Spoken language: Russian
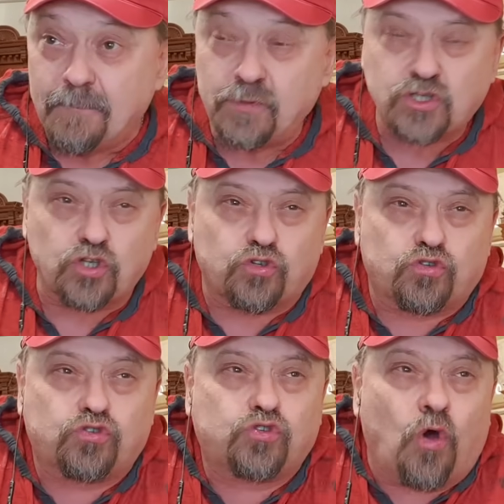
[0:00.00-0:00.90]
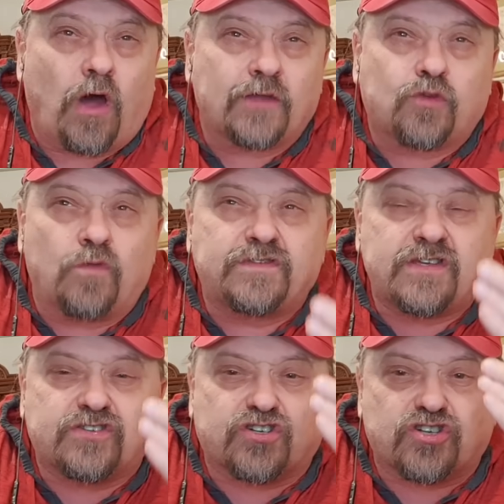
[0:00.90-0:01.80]
Потому что то
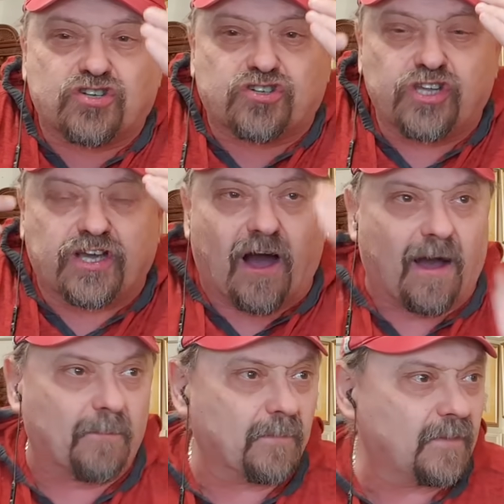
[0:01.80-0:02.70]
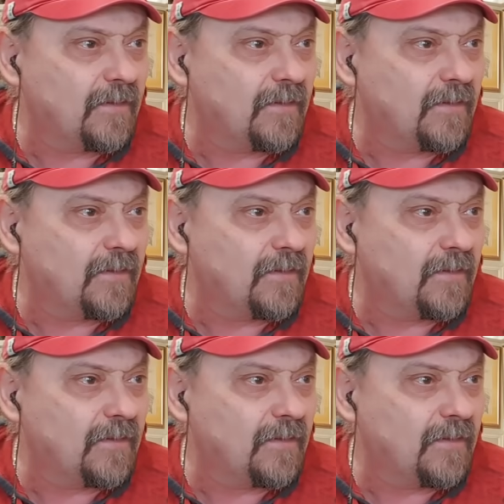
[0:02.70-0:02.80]
готовьтесь к шашлыкам,